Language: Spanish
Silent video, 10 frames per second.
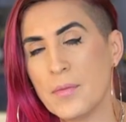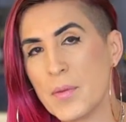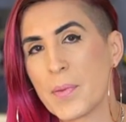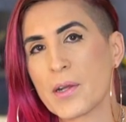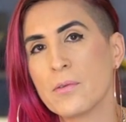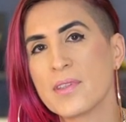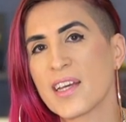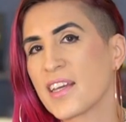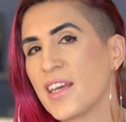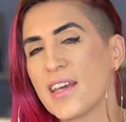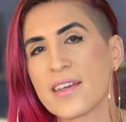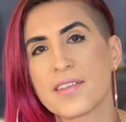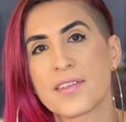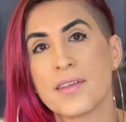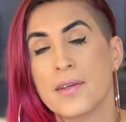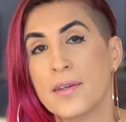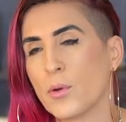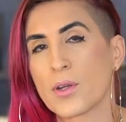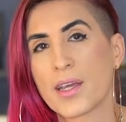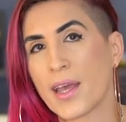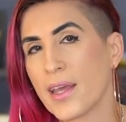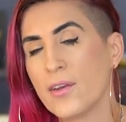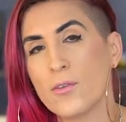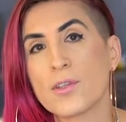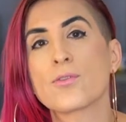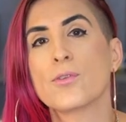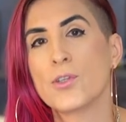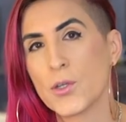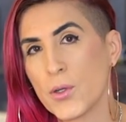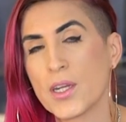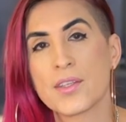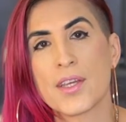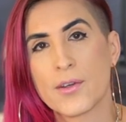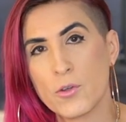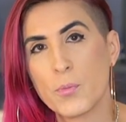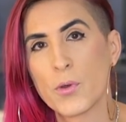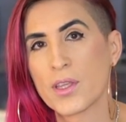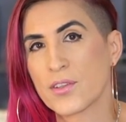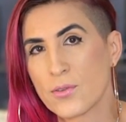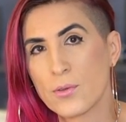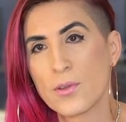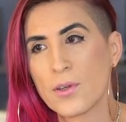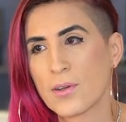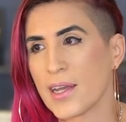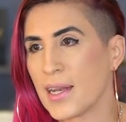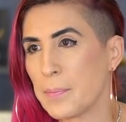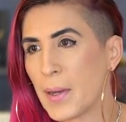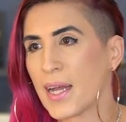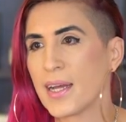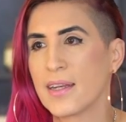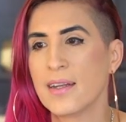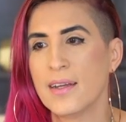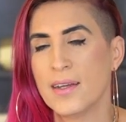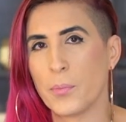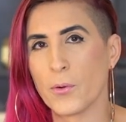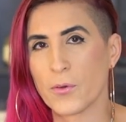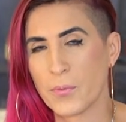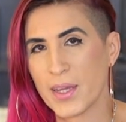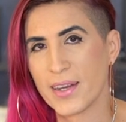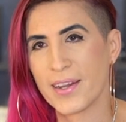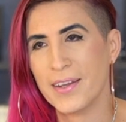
Y mi pregunta aquí es, ¿por qué no estoy yo en ese grupo de estudio que le pagan por ver